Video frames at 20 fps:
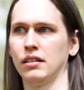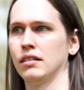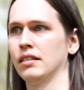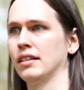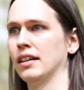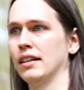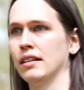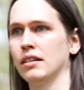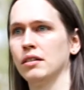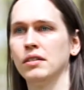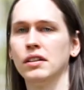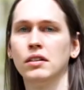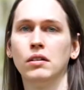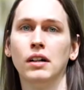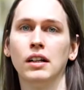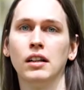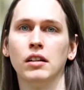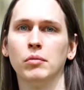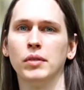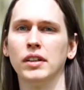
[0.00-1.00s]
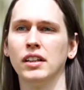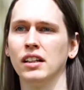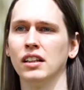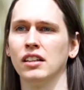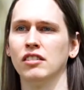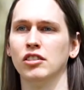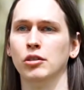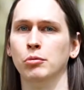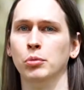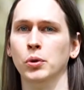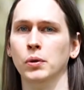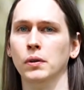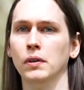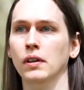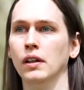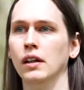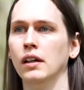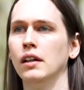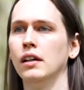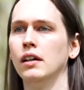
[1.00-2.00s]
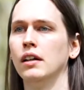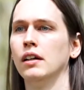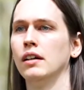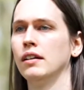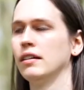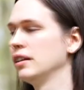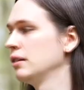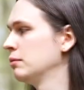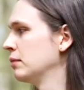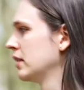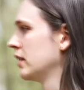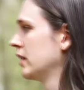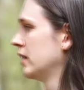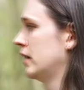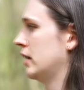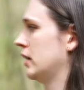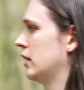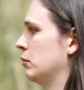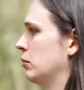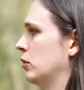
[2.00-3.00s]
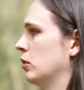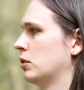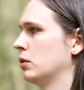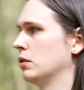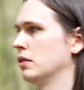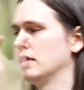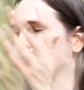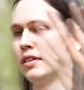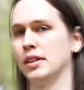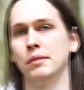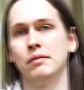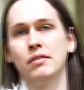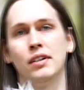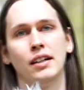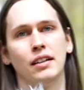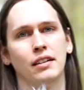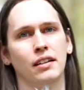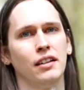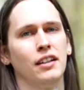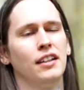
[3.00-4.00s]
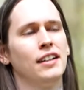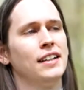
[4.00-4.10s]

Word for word: Da ist sowieso alles miteinander verbunden. Das sieht man hier in dem Ökosystem Wald.